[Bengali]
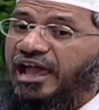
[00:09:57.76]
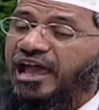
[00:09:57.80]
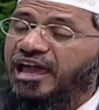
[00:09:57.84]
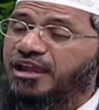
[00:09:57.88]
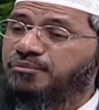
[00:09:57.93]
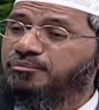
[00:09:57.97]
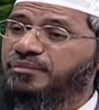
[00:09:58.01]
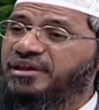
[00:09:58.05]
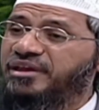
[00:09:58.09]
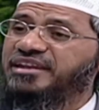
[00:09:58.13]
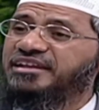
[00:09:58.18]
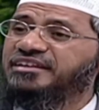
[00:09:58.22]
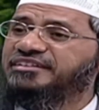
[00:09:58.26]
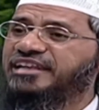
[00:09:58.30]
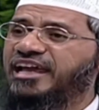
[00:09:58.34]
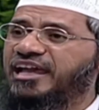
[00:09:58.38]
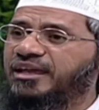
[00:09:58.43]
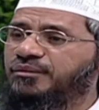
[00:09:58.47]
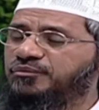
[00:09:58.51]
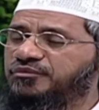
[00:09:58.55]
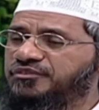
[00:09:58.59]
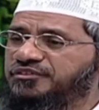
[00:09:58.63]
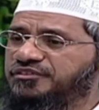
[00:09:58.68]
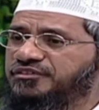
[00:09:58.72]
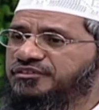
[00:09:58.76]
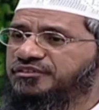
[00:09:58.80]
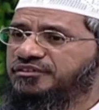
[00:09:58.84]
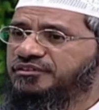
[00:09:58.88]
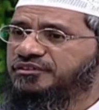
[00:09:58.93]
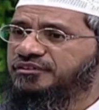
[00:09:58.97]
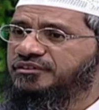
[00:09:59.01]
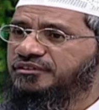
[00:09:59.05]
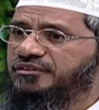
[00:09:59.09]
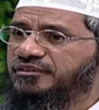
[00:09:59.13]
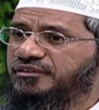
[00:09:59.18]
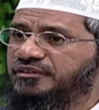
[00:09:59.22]
আর অনেক সময়
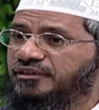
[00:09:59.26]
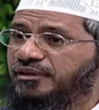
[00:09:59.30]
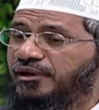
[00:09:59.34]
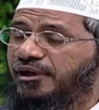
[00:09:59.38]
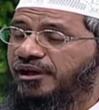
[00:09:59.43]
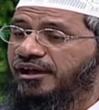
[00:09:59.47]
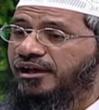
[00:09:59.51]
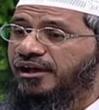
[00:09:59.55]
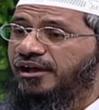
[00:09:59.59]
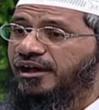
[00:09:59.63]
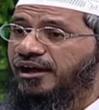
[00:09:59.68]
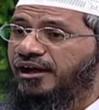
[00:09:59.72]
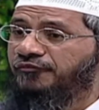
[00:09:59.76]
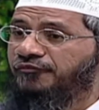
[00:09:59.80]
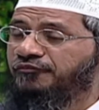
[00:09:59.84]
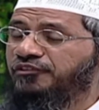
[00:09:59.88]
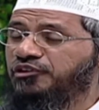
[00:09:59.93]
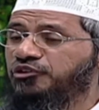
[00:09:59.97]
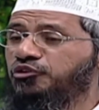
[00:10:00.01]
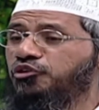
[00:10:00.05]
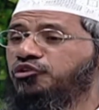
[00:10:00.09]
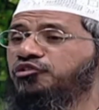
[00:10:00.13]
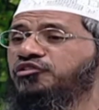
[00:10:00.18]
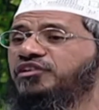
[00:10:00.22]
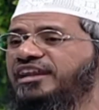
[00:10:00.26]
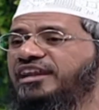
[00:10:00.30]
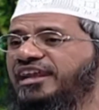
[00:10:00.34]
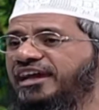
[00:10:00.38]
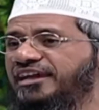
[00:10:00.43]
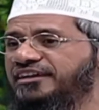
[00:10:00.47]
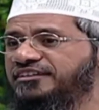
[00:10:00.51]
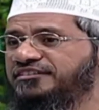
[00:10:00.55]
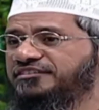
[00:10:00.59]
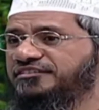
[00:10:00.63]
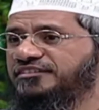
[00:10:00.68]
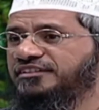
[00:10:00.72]
আমরা এটা
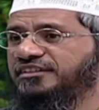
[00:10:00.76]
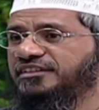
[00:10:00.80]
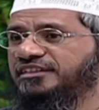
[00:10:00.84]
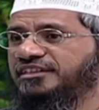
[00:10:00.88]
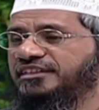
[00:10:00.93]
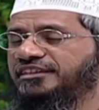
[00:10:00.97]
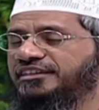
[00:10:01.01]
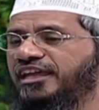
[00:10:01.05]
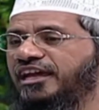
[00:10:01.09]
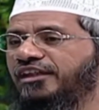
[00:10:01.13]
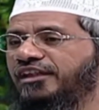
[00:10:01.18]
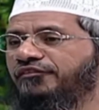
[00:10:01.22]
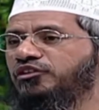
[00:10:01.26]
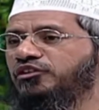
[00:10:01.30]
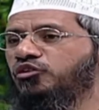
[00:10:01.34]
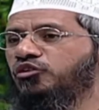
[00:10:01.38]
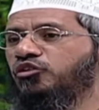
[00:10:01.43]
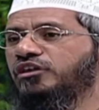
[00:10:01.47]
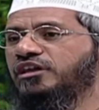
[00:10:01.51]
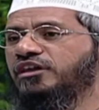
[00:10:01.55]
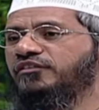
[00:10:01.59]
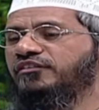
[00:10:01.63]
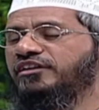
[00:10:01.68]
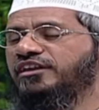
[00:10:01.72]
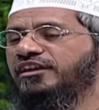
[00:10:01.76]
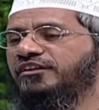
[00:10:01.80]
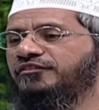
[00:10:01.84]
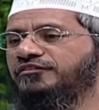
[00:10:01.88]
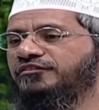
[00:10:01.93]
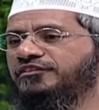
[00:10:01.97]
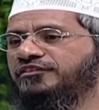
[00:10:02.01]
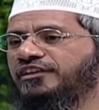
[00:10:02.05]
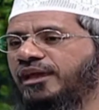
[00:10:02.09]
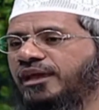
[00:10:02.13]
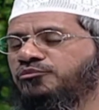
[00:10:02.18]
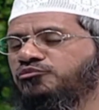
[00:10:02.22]
দেখি যে আমরা পরিবারকে
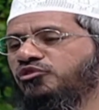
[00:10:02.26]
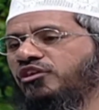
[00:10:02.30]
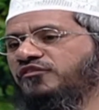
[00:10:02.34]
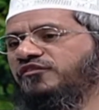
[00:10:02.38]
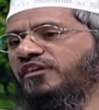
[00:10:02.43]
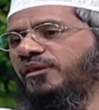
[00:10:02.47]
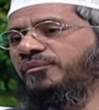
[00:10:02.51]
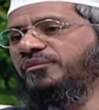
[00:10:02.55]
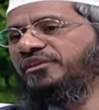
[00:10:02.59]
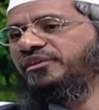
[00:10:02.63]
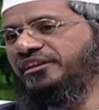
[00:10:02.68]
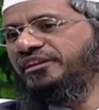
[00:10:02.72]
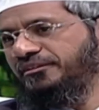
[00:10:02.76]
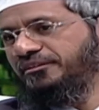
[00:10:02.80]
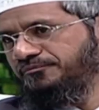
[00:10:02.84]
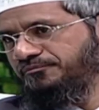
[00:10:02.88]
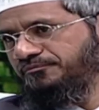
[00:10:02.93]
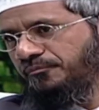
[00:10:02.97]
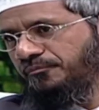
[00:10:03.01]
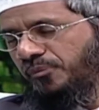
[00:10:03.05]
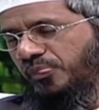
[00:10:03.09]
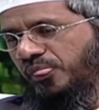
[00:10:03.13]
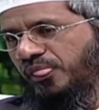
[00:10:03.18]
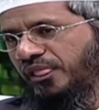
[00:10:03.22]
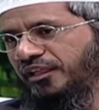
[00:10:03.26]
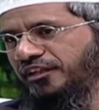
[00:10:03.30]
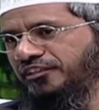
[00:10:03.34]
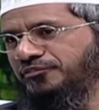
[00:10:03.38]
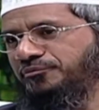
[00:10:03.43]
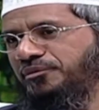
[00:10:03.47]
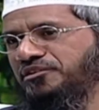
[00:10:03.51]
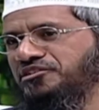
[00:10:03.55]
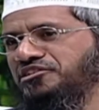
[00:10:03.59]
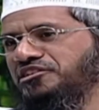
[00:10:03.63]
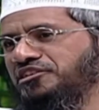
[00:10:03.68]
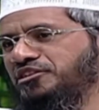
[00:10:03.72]
বেশি সময় দেই না
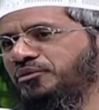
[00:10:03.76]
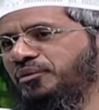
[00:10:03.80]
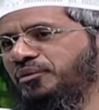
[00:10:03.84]
বিশেষ করে